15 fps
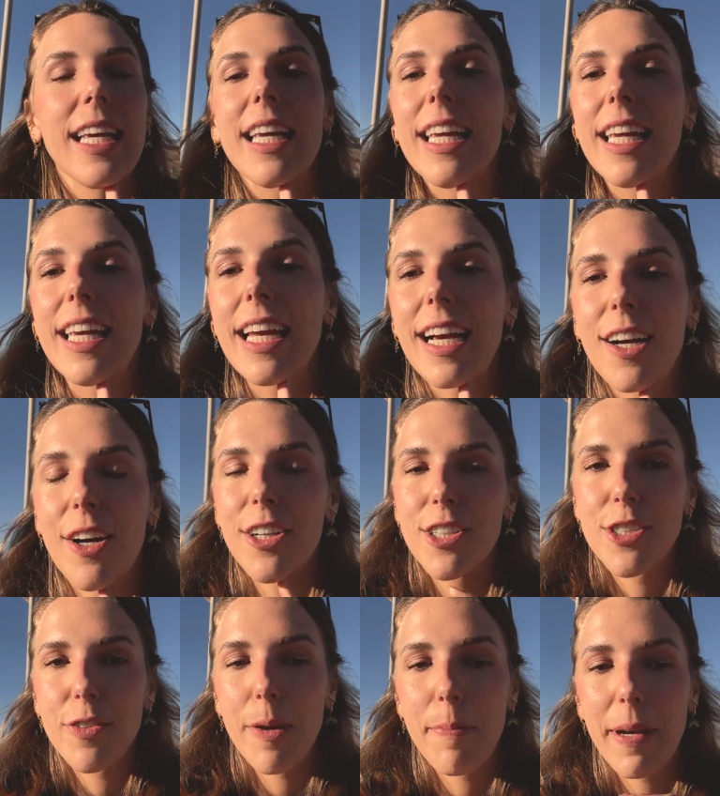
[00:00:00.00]
E agora a
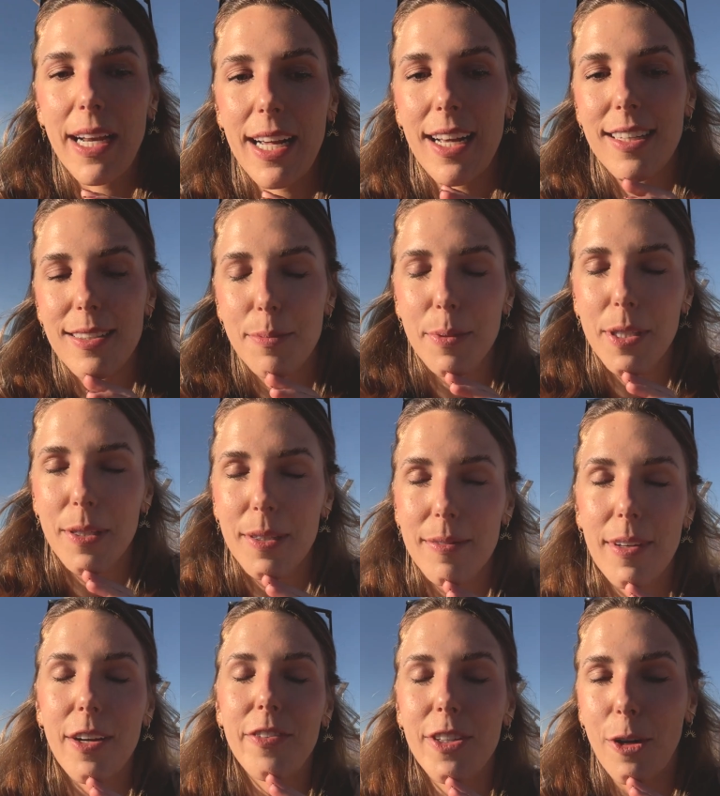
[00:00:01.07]
gente vai pra casa, porque
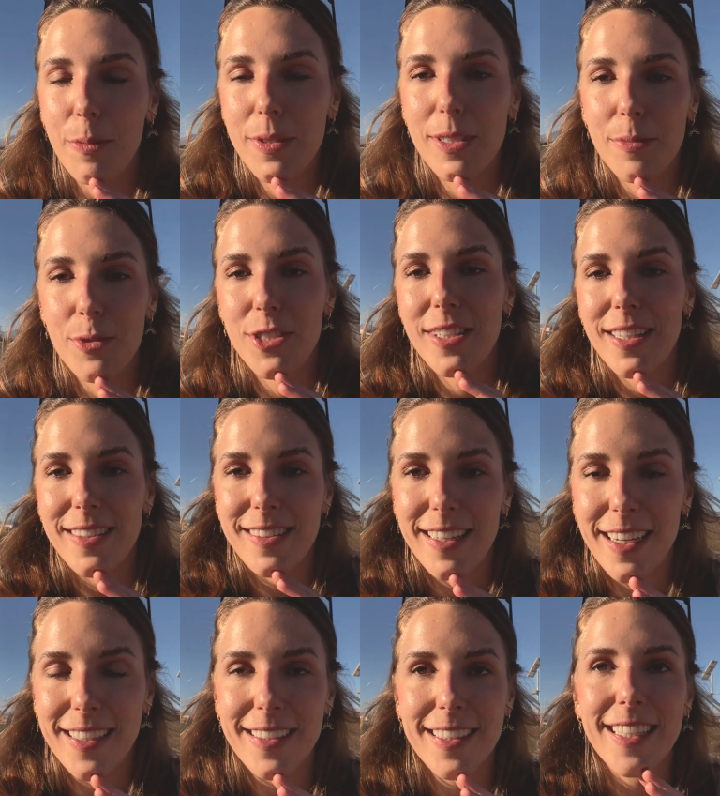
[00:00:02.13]
afinal precisamos
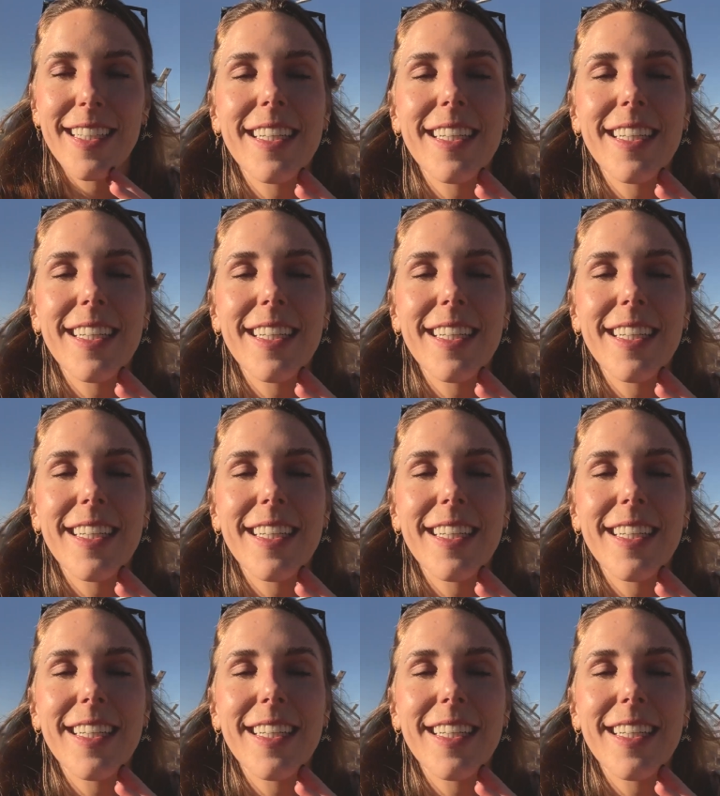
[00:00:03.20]
descansar.